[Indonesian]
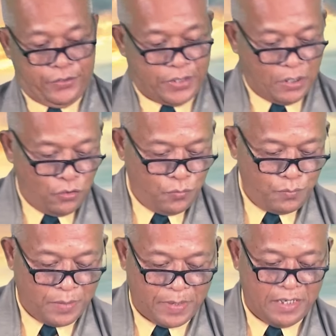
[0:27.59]

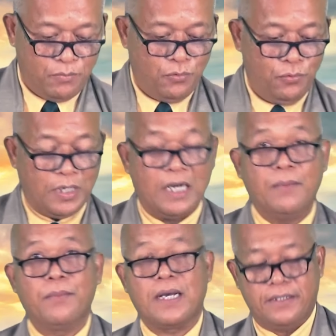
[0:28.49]
Salam Bapak Ibu
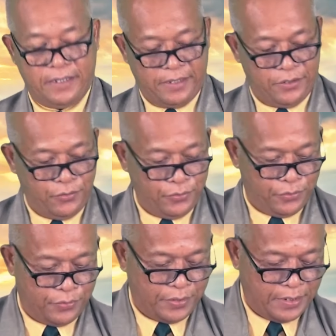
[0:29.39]
dalam kasih
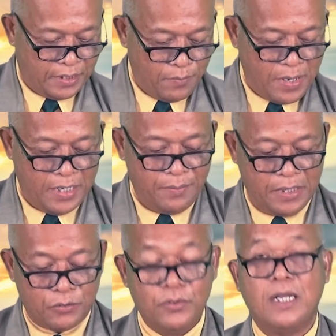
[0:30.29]
Kristus, kita kembali
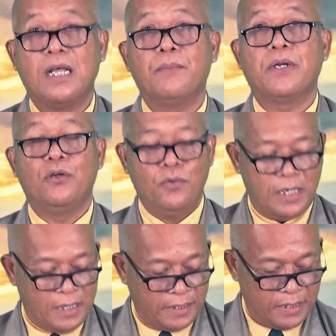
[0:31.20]
masuk dalam
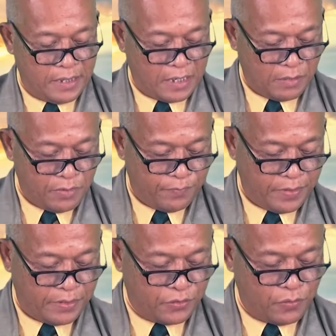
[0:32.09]
Renungan Harian HKBP
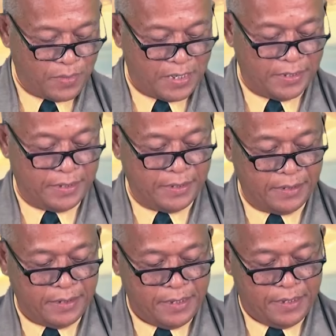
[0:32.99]
Resort Bali.
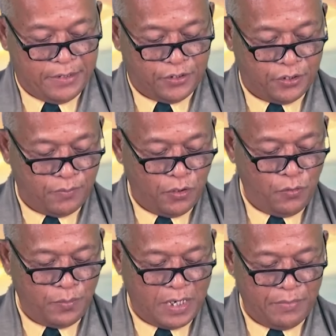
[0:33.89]

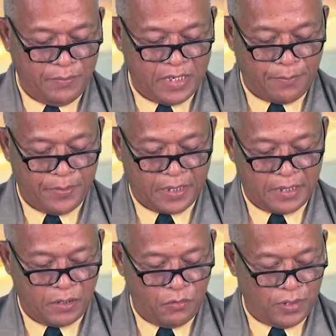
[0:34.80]
Sebelum kami
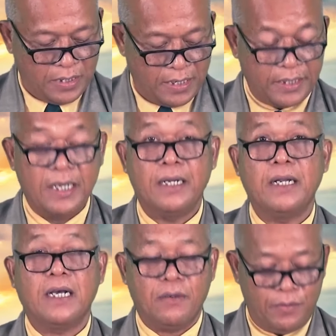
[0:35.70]
menyampaikan Renungan Harian
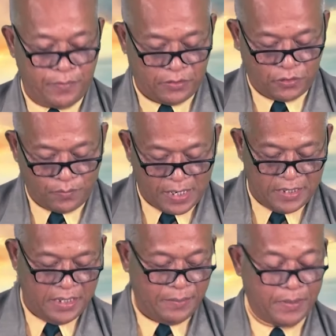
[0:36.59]
HKBP Resort
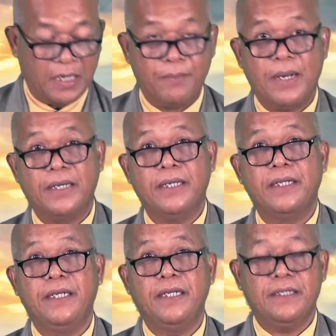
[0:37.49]
Bali pada pagi
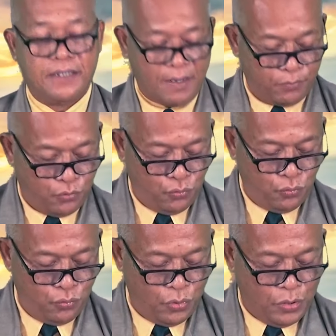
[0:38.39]
ini,
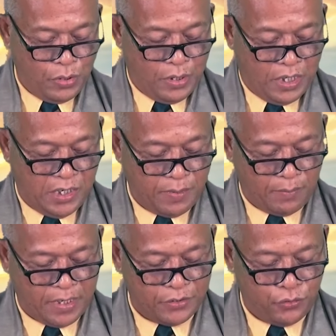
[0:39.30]
Sabtu
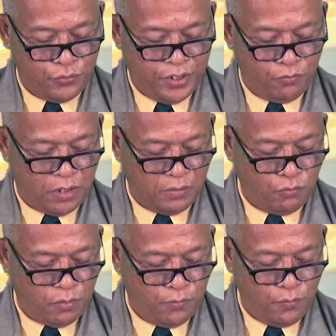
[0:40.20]
15 Juni
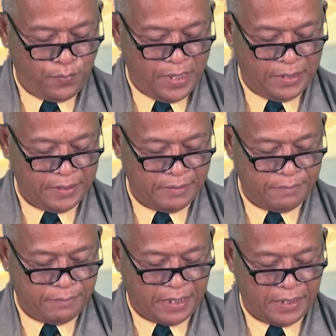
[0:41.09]

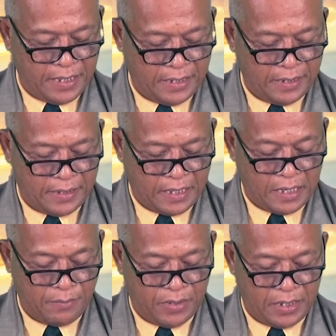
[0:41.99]
2024, marilah
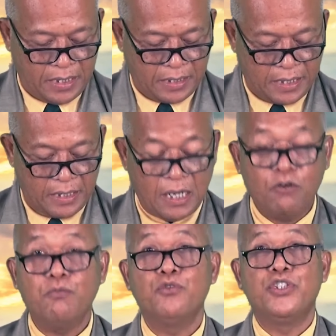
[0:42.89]
kita mendengarkan
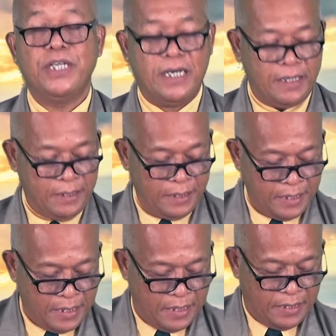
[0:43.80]
lagu pujian
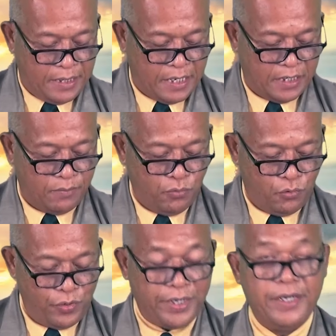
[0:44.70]
dari
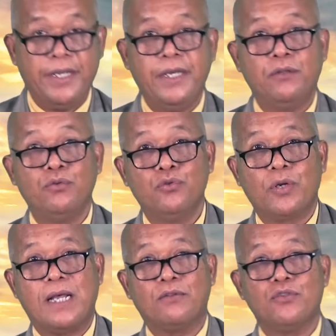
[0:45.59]
buku ND
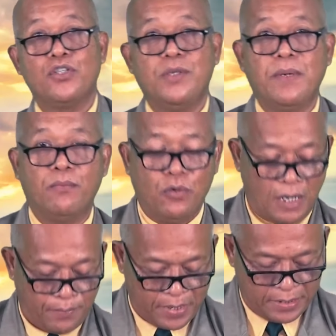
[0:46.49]
758
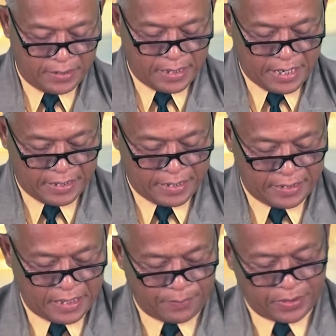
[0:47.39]
ayat
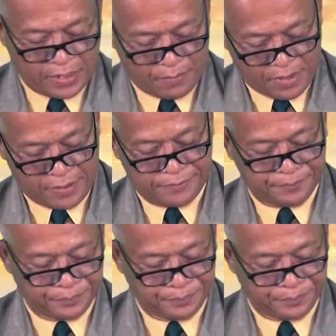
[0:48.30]
yang pertama.